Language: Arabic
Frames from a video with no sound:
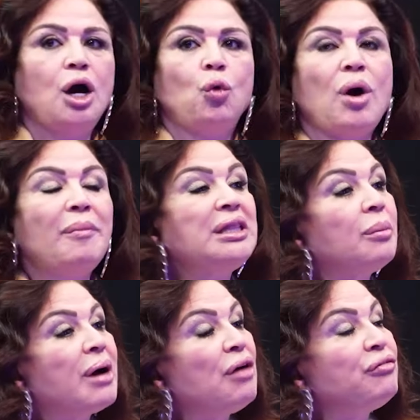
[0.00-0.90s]

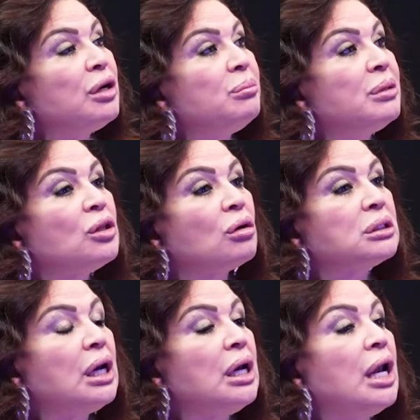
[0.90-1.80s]
وعملت معاها فيلم
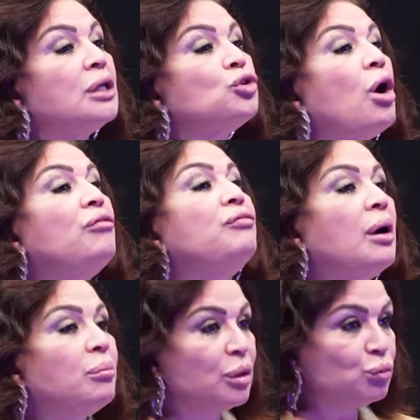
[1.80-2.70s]
دانتيلا
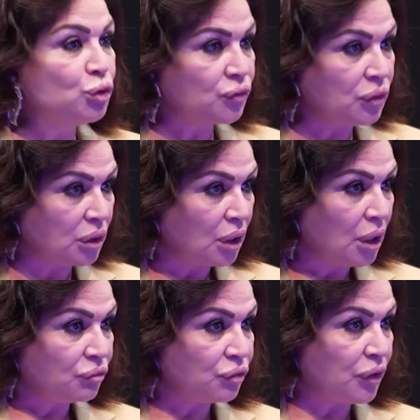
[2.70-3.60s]
تحفه بموت فيه
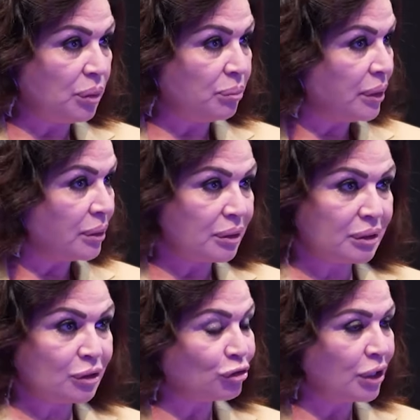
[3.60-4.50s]
في فيلم
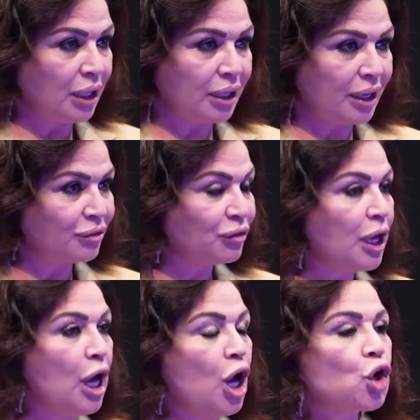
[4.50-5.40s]
دانتيلا
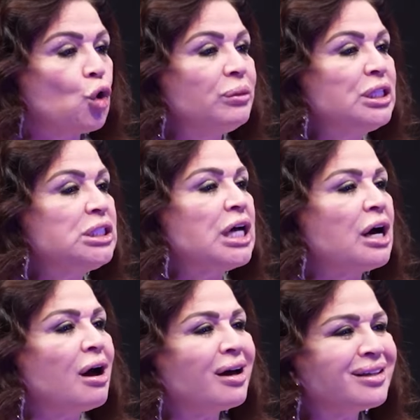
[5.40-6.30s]
في
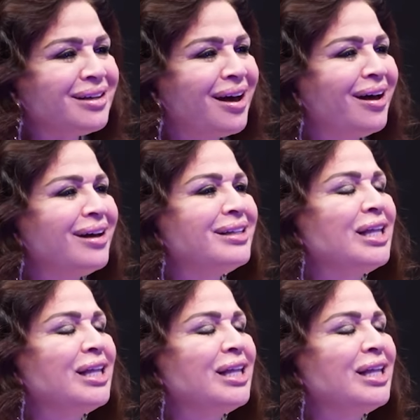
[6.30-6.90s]
كوميديا راقيه